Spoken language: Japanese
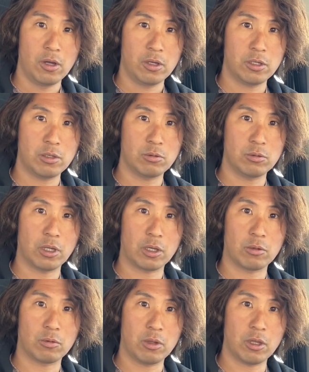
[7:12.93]
聞くんだ
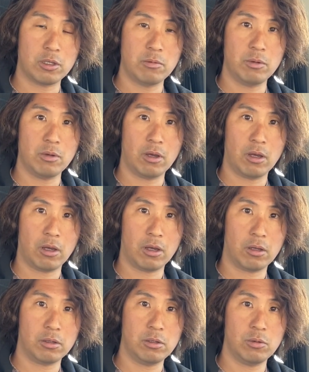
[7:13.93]
けどね、君
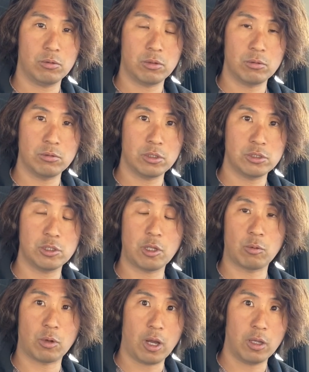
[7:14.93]
は日本で運転してた
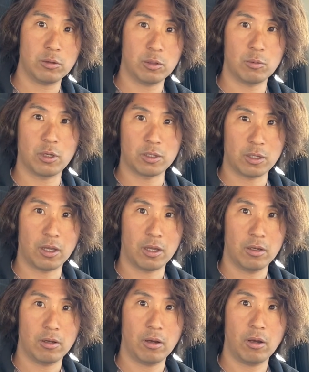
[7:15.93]
のかって言われて、
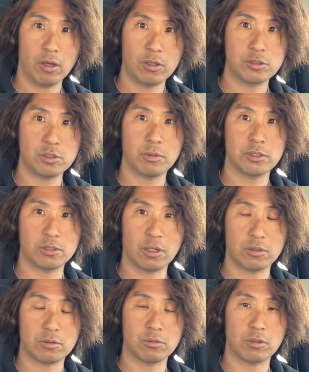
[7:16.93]
あ、はい、してましたっ
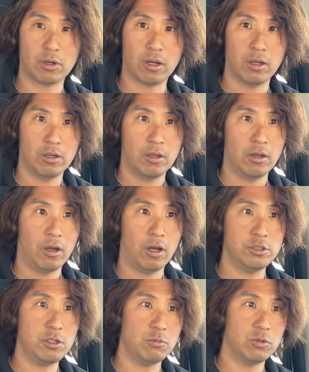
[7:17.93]
て言ったら、あ、
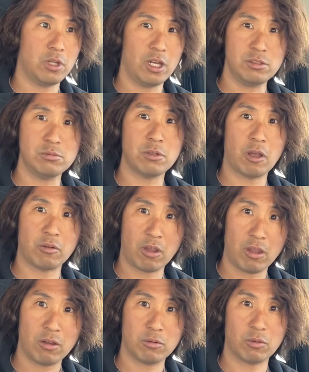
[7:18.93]
じゃあもう大丈夫だよ
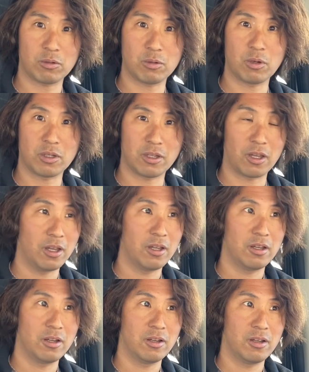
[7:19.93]
ねとか言って言われて、
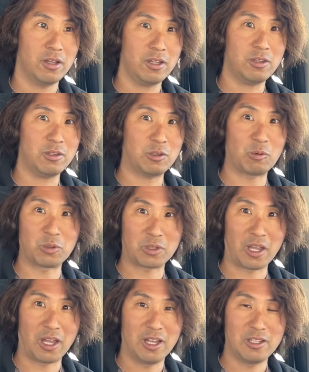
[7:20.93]
えって思っ
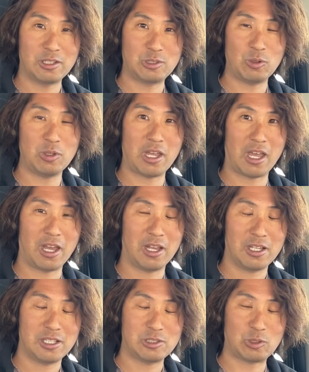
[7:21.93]
て。で、そこで、
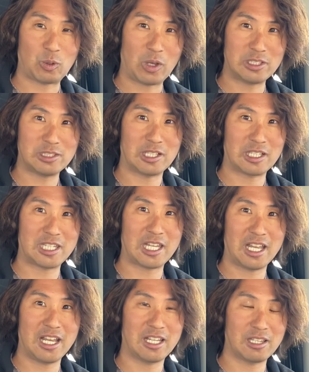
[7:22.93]
ちょっとかすかな期
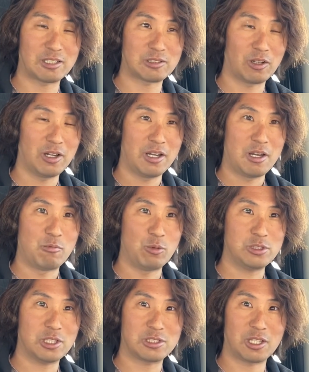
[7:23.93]
待があったんですよ。も
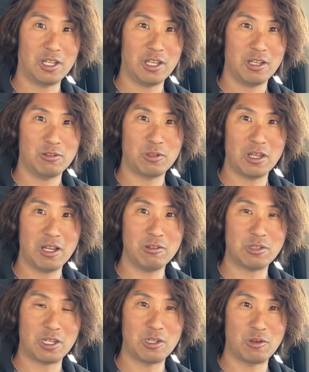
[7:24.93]
しかして、え受けなく
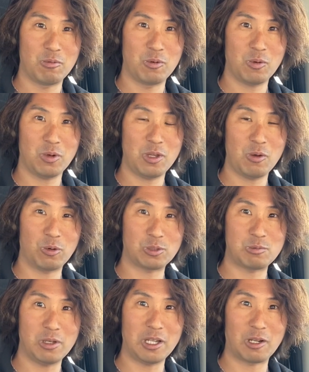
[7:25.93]
ていいのもうこれでお
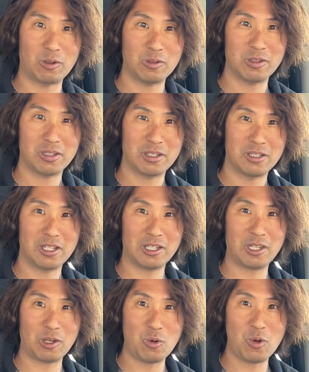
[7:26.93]
しまいなのやっ
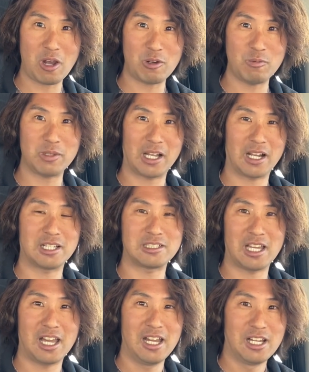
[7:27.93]
た合格みたいな感じ
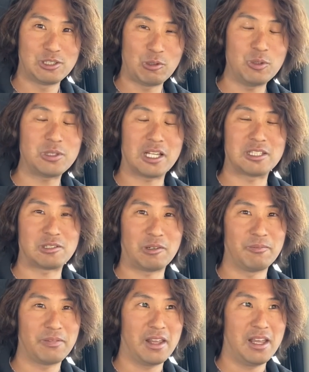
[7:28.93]
で、ちょ思ったんですよ。
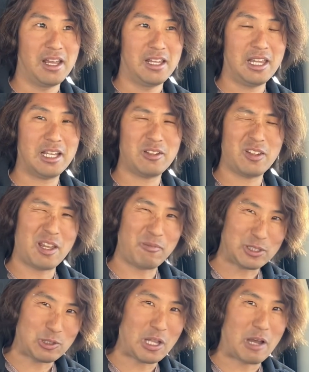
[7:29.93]
だけどね、やっ
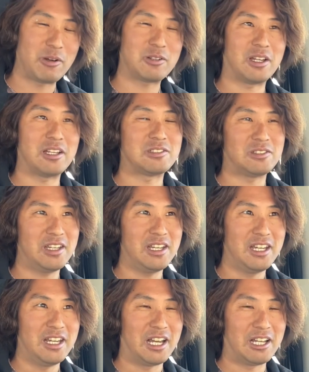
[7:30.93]
ぱそんな甘くないんですよね。
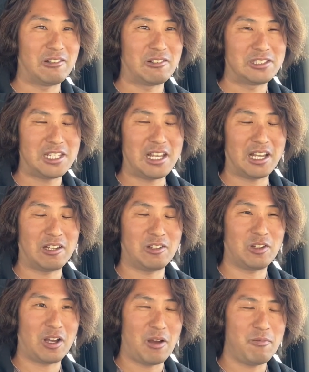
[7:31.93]
あの、試験官の
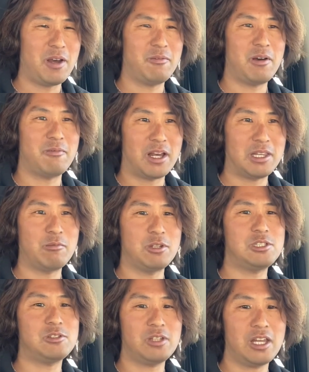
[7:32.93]
人が。まあまあまあ、でも
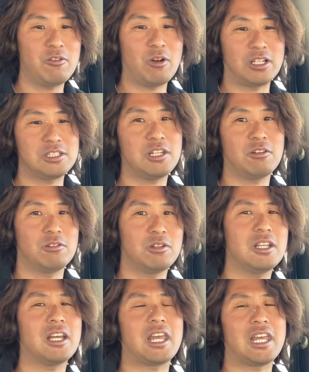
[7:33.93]
一応ね、ほら、試験を受
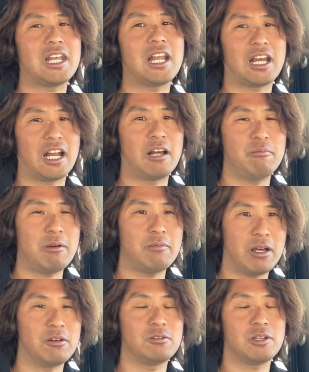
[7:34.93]
けなきゃいけないから。まあまあ、